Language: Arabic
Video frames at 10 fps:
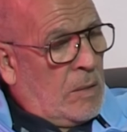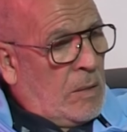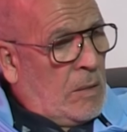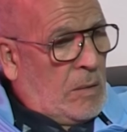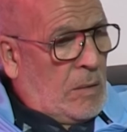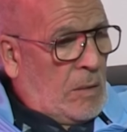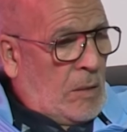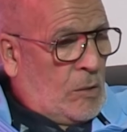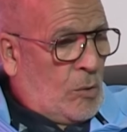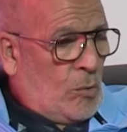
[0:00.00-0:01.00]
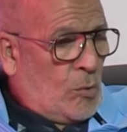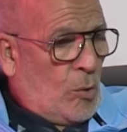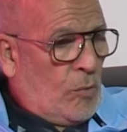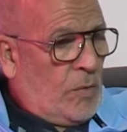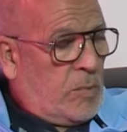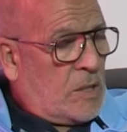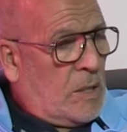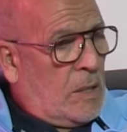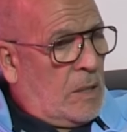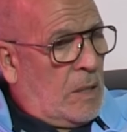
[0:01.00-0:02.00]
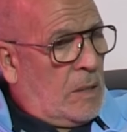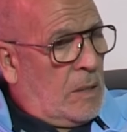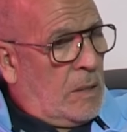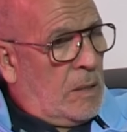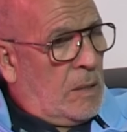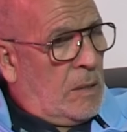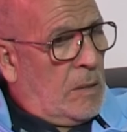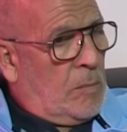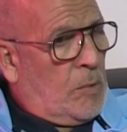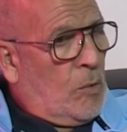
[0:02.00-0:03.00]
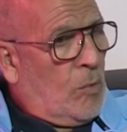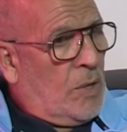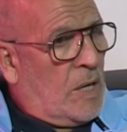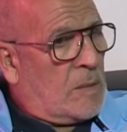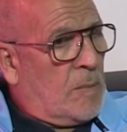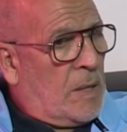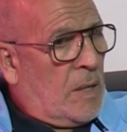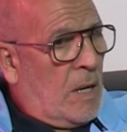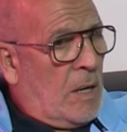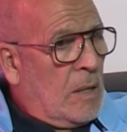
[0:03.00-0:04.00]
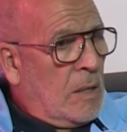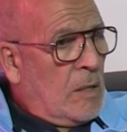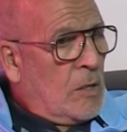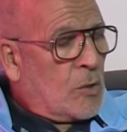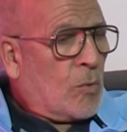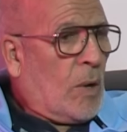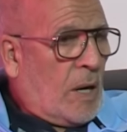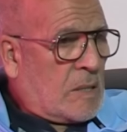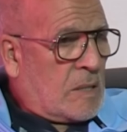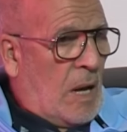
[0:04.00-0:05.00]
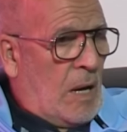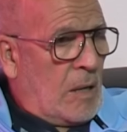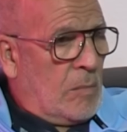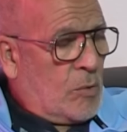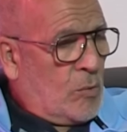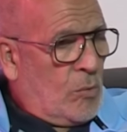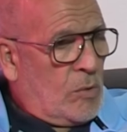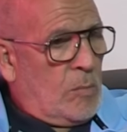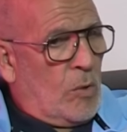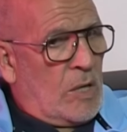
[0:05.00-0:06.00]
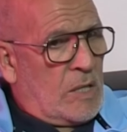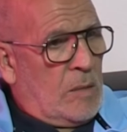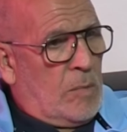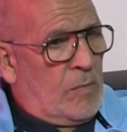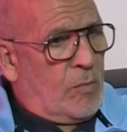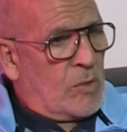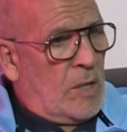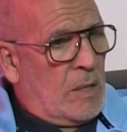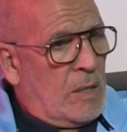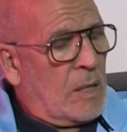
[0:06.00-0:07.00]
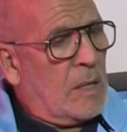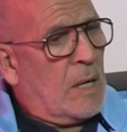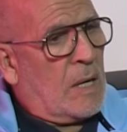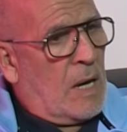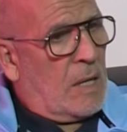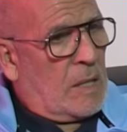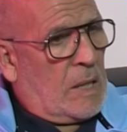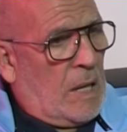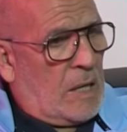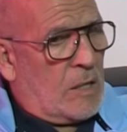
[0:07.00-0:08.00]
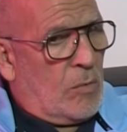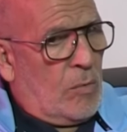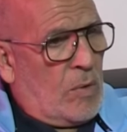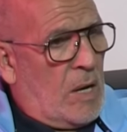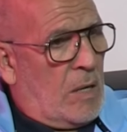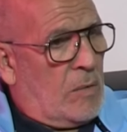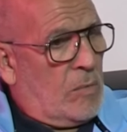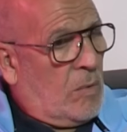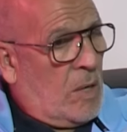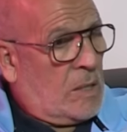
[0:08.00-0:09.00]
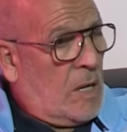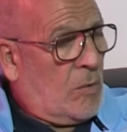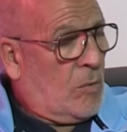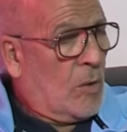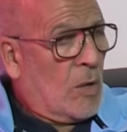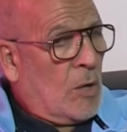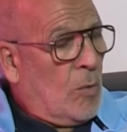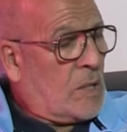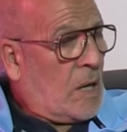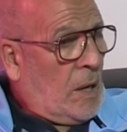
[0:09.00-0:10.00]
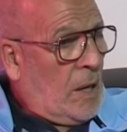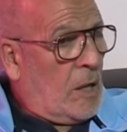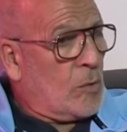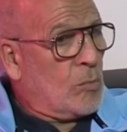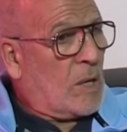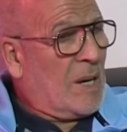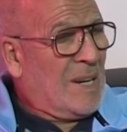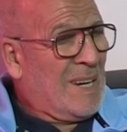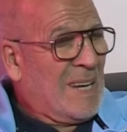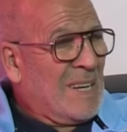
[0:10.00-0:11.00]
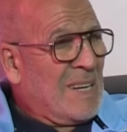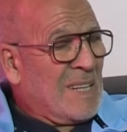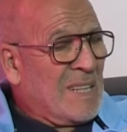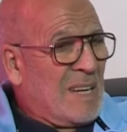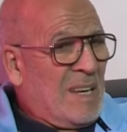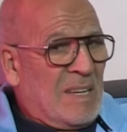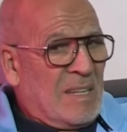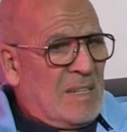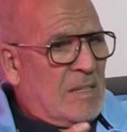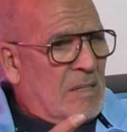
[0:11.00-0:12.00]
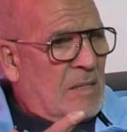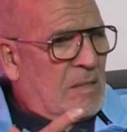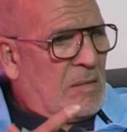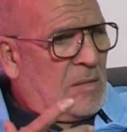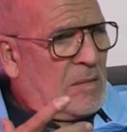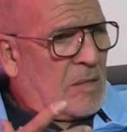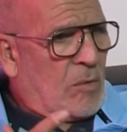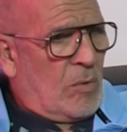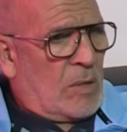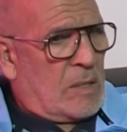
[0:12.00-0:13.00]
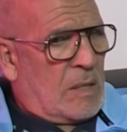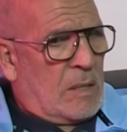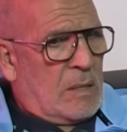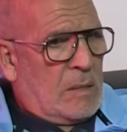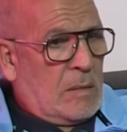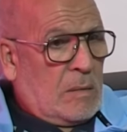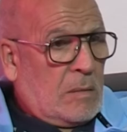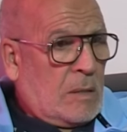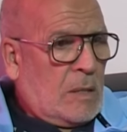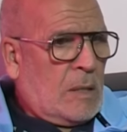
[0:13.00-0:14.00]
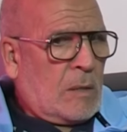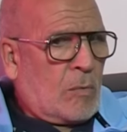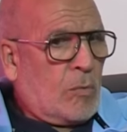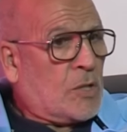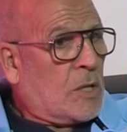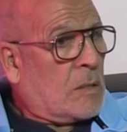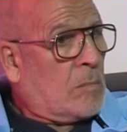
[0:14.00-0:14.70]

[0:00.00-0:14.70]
نقدروا ندخلوا فيه باش نبينوا الناس بان شكون اللي غيستحق باش نكونوا ديمقراطيين مع انفسنا حنا قلنا كاع اللغط وقع وهذا وهذاك اللغط وداك ديك ال... شنو نقول لك آه، يعني كل شيء